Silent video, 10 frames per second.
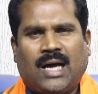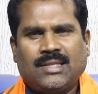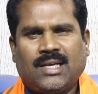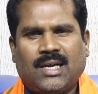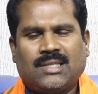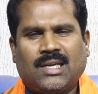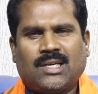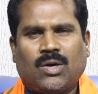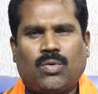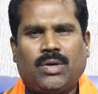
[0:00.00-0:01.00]
அந்த இடத்துல
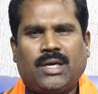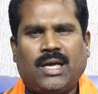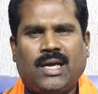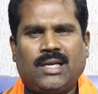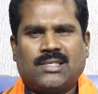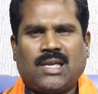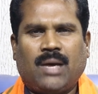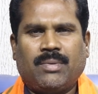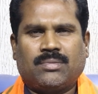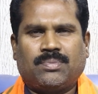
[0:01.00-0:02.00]
இருக்கக்கூடிய
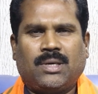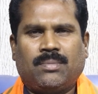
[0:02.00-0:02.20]
இஸ்லாமிய